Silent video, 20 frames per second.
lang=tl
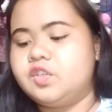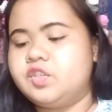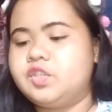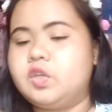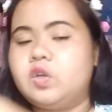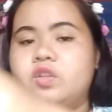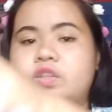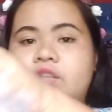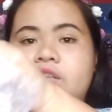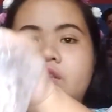
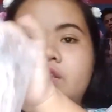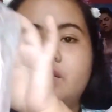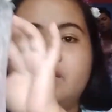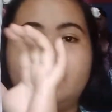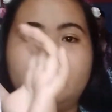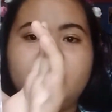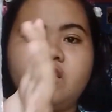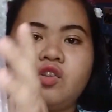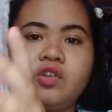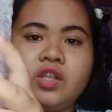So,
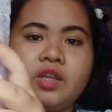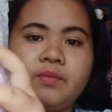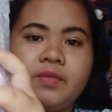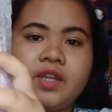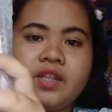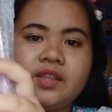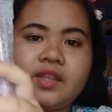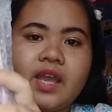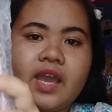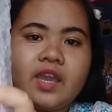dito
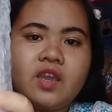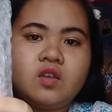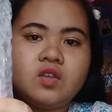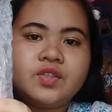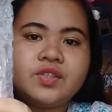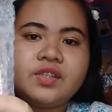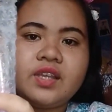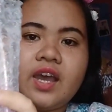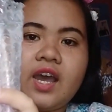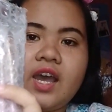naman tayo
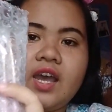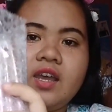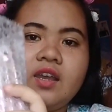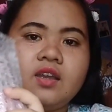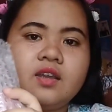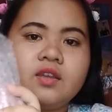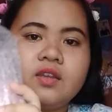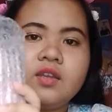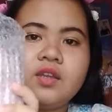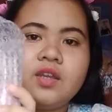sa
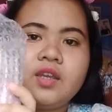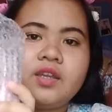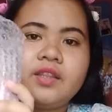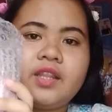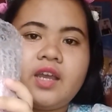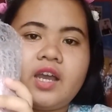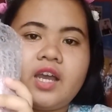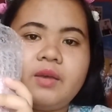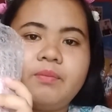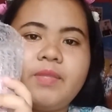
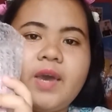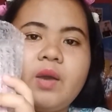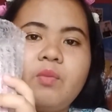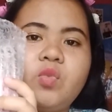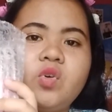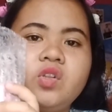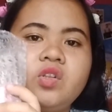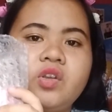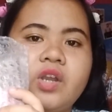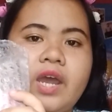
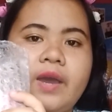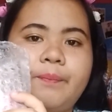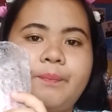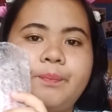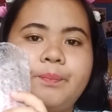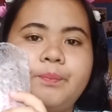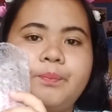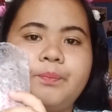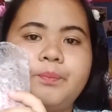naka-bubble wrap.